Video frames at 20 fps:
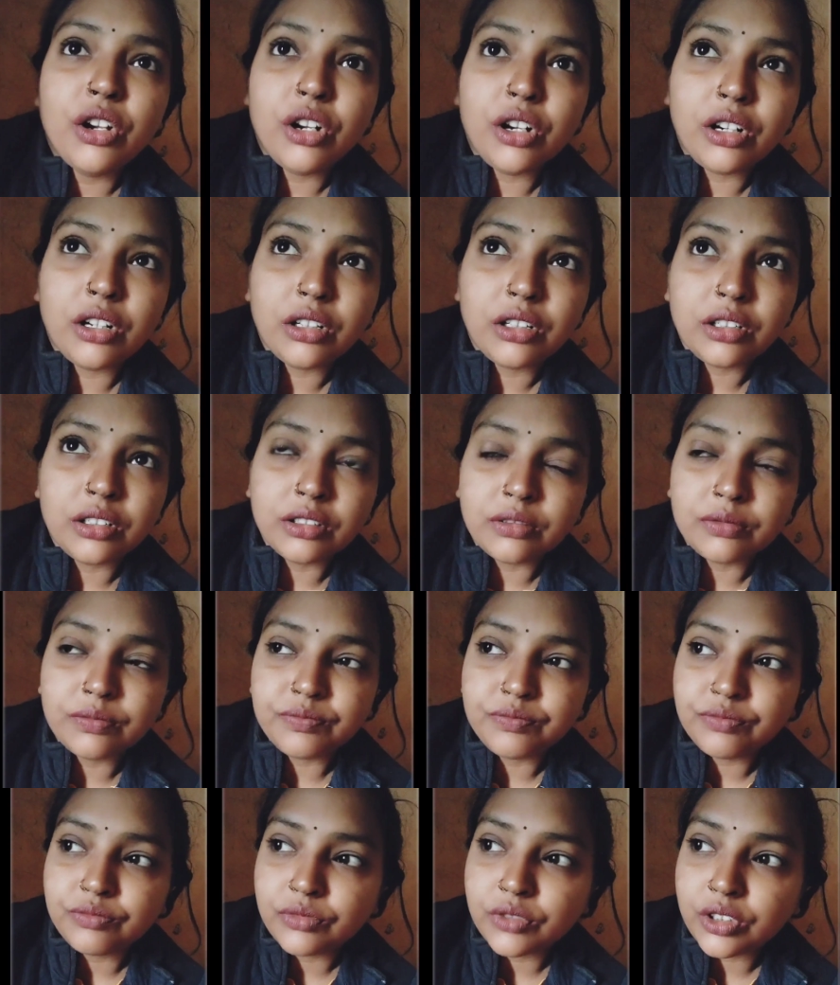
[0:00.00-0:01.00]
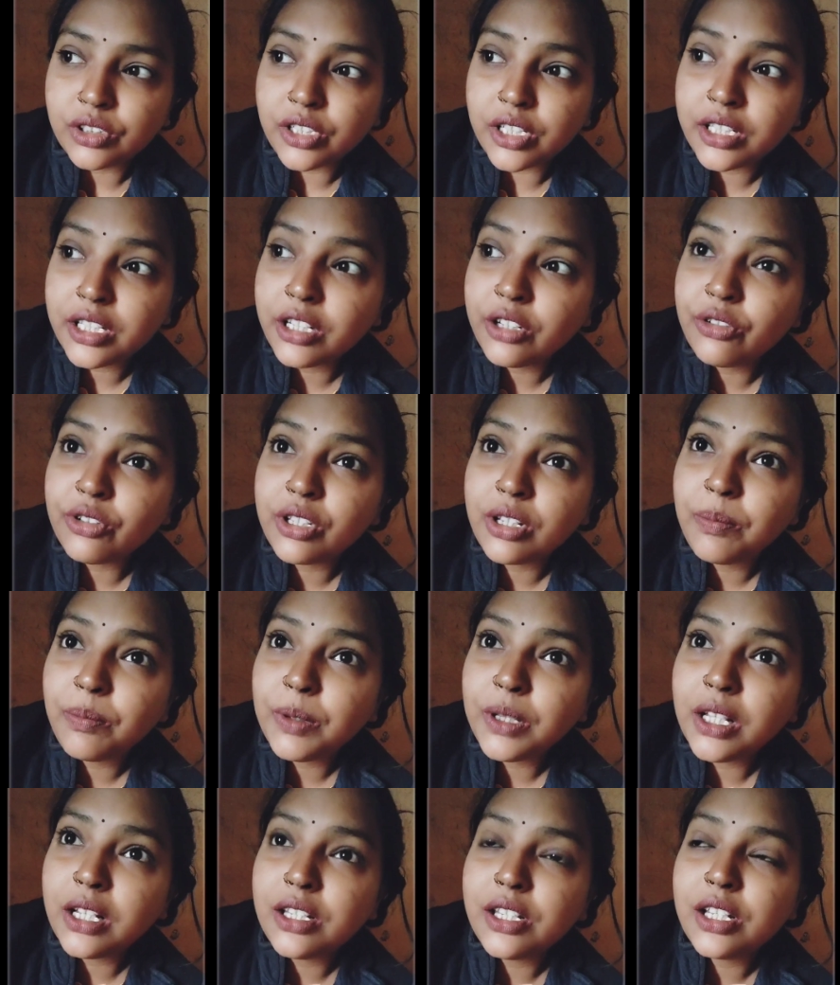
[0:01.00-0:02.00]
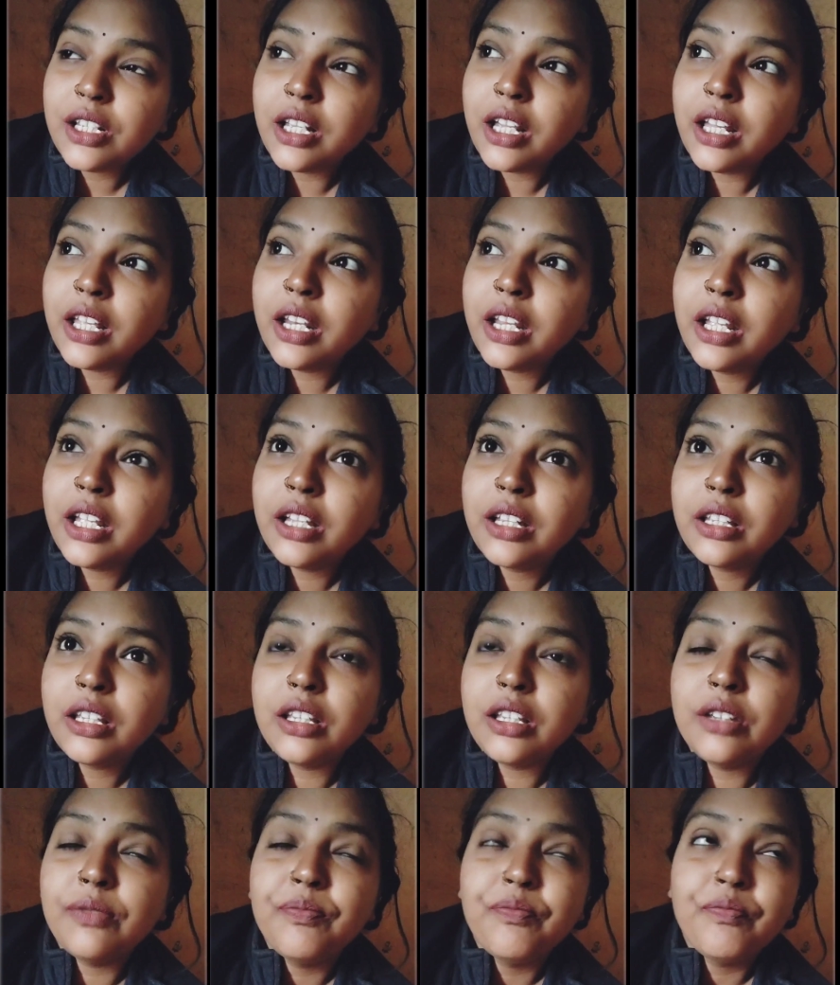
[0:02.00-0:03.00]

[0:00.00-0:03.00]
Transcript: और जैसे कि उसके पिताजी कह रहे हैं कि